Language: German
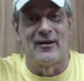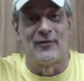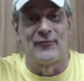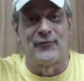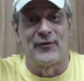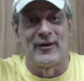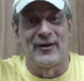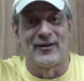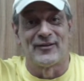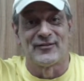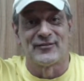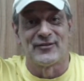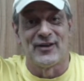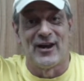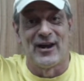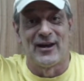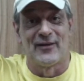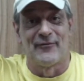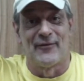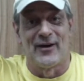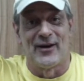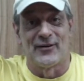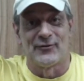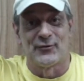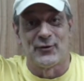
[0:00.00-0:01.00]
Fingerzeig
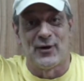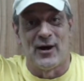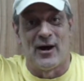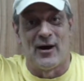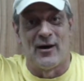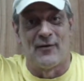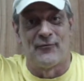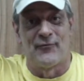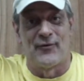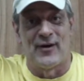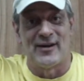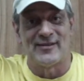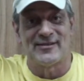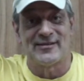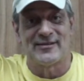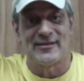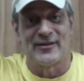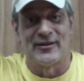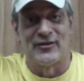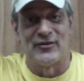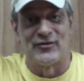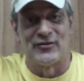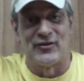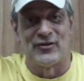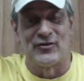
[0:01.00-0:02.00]
war sogar fast
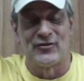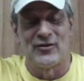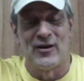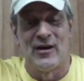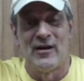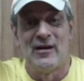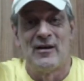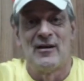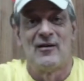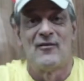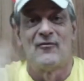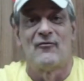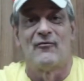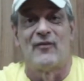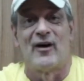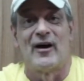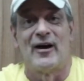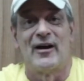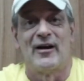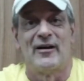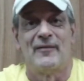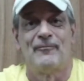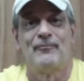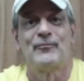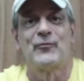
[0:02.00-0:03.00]
richtig,
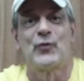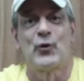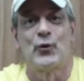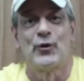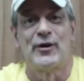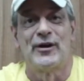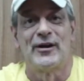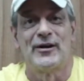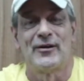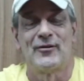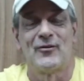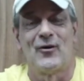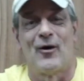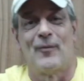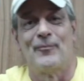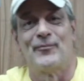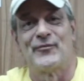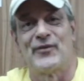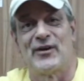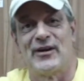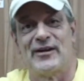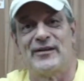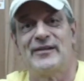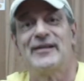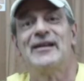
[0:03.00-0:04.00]
weil Günni kommt
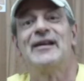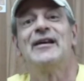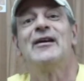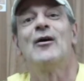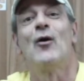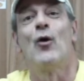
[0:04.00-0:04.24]
in die